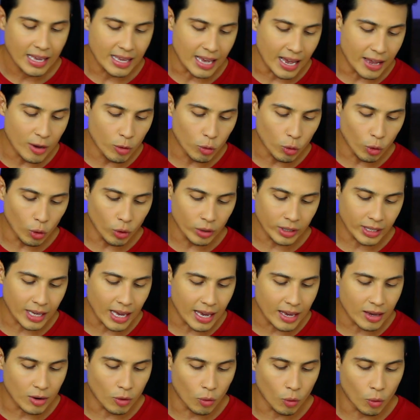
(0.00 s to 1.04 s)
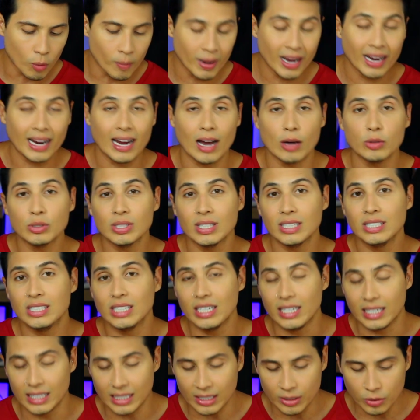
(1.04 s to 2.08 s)
E aí eu coloquei uma calça de
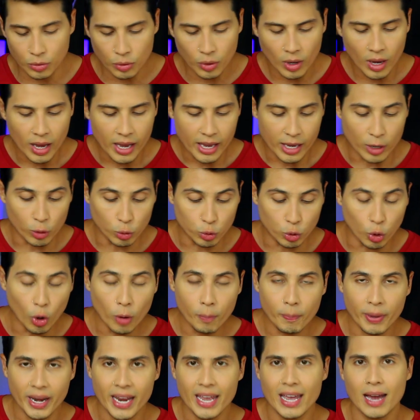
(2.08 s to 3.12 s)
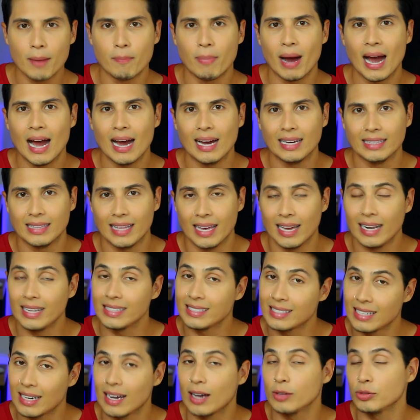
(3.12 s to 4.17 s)
linho, eu dobrei a barra dela,
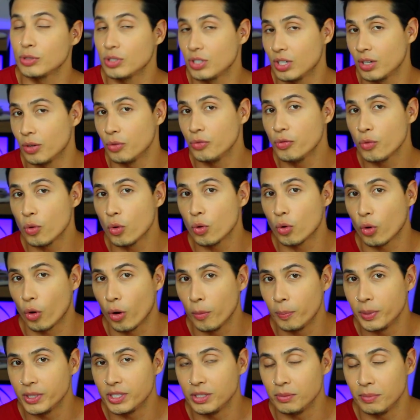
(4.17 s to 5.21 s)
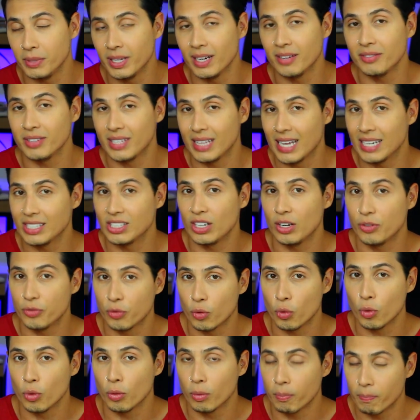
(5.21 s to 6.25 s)
essa calça já não ficou cropped em mim, na verdade ela
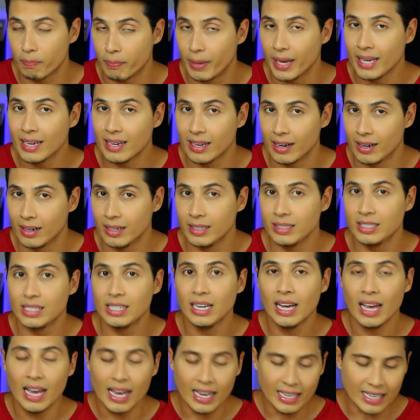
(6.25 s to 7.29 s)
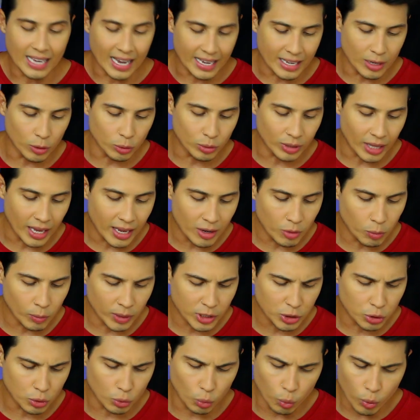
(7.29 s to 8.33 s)
ficou bem grande. E aí eu dei
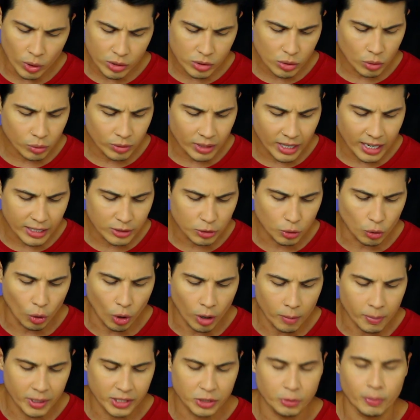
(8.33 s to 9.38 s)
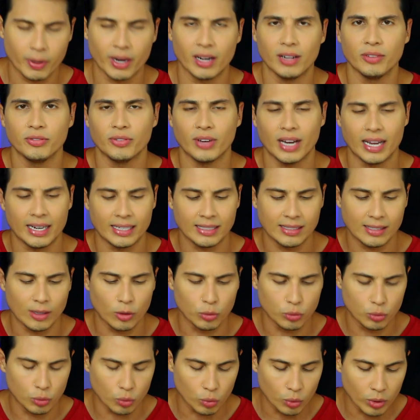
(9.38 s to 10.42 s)
umas duas ou três dobras para ela ficar nessa
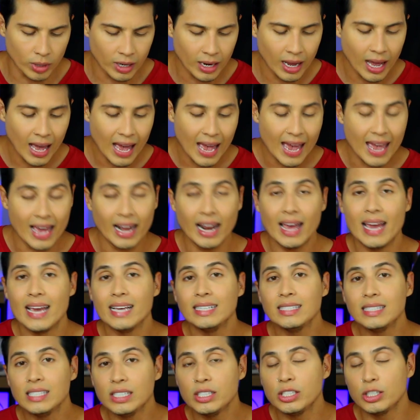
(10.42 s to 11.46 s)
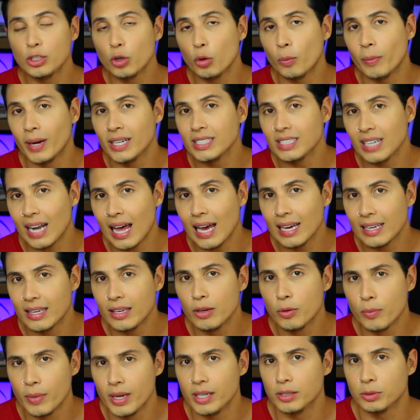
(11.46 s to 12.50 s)
altura. Ela é esse estilo mais
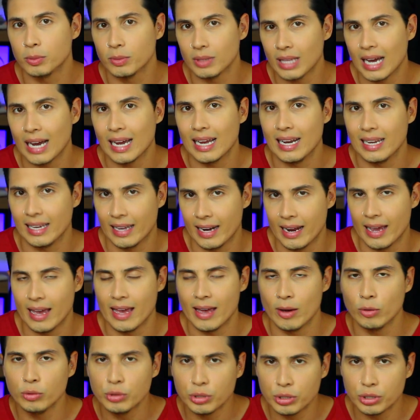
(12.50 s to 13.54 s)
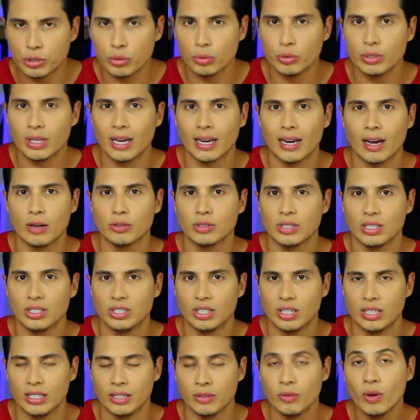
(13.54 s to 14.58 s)
larguinho mesmo, tá galera? É o estilo da calça
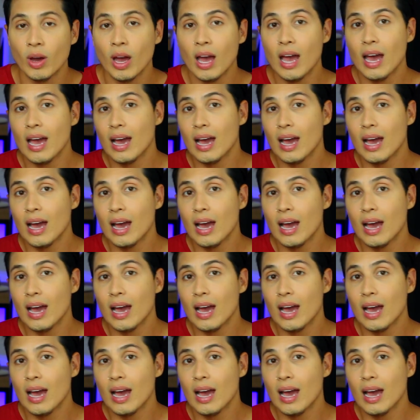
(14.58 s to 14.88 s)
de linho.